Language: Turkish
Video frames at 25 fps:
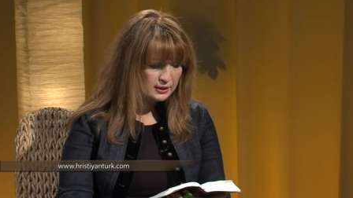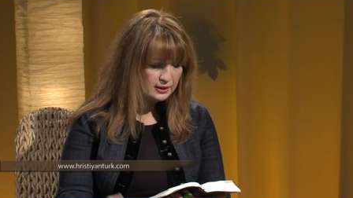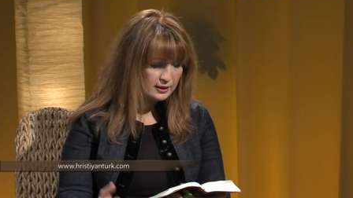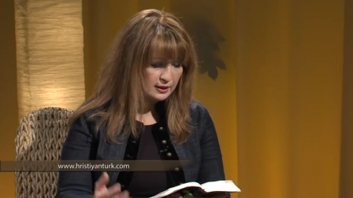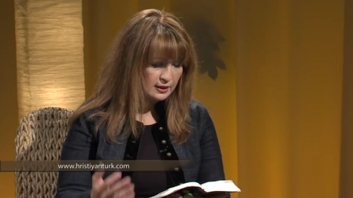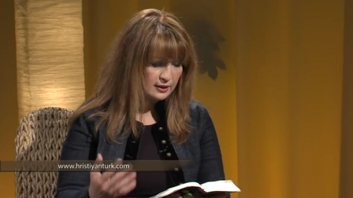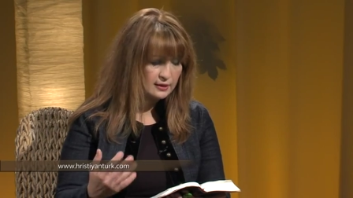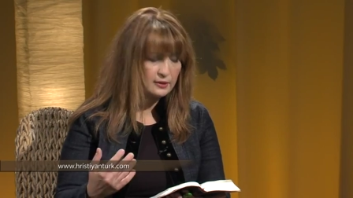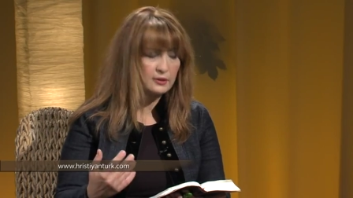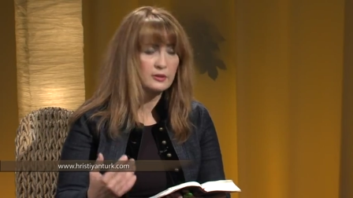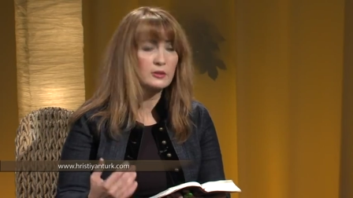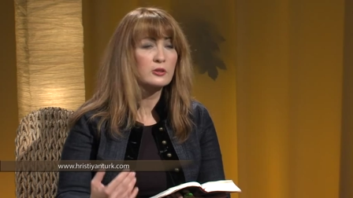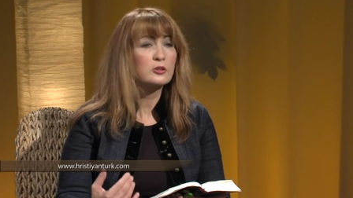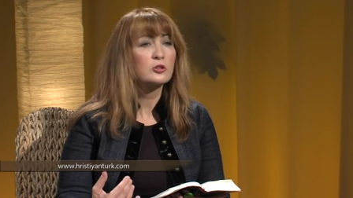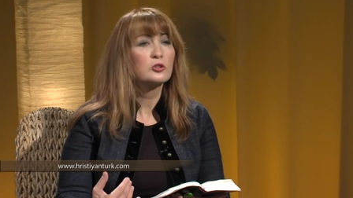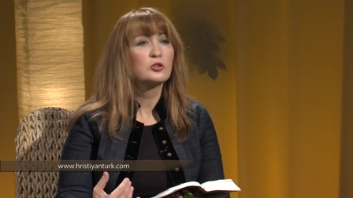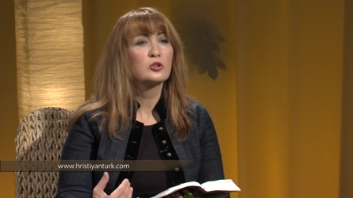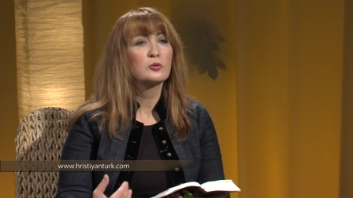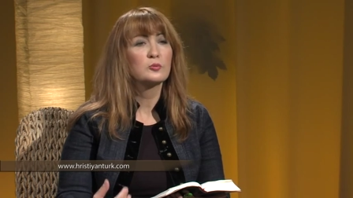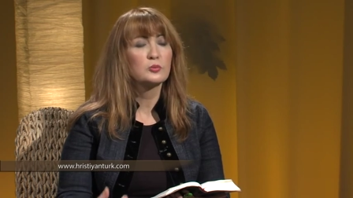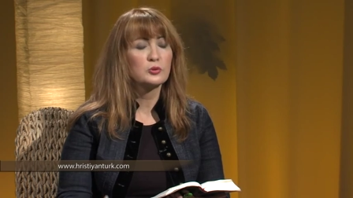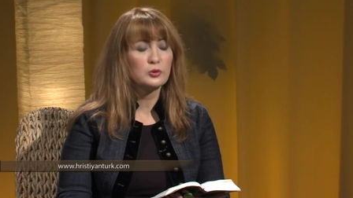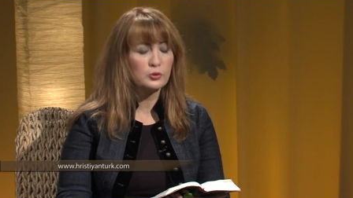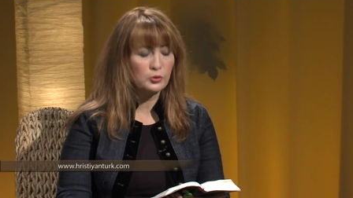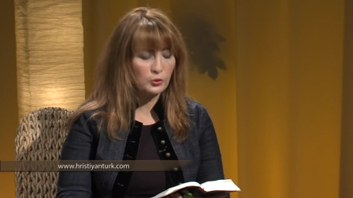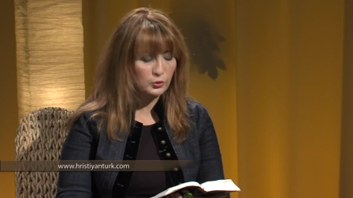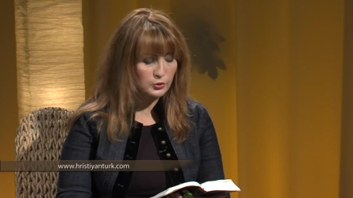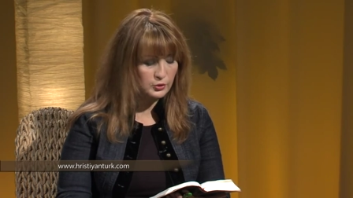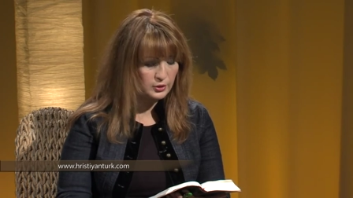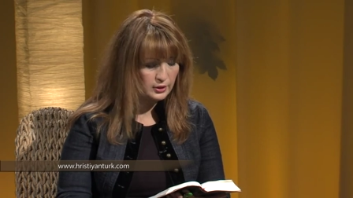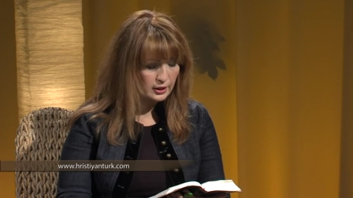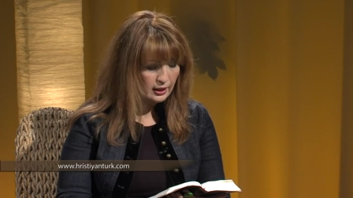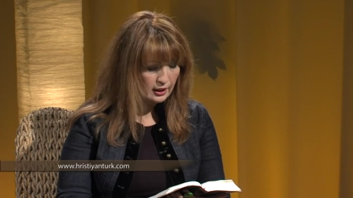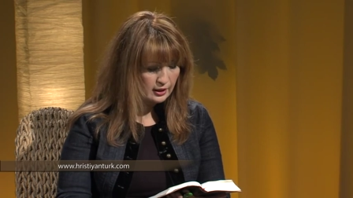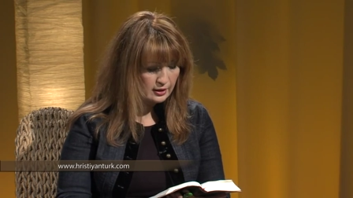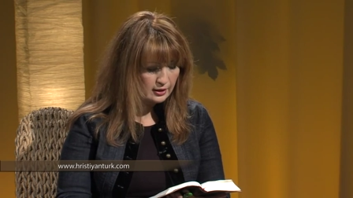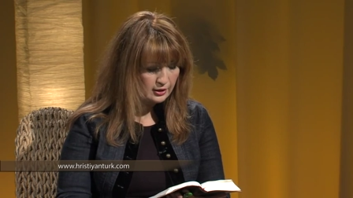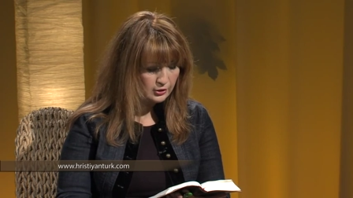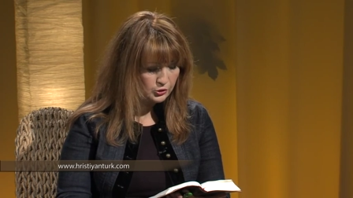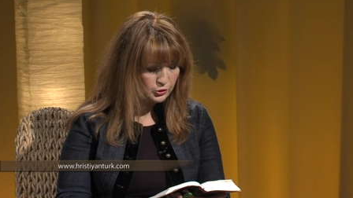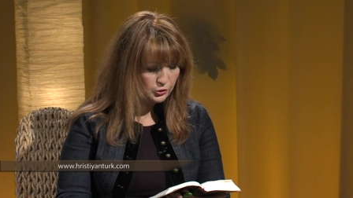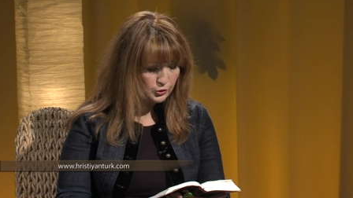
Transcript: bizi hazırlıyor bu sözlerle.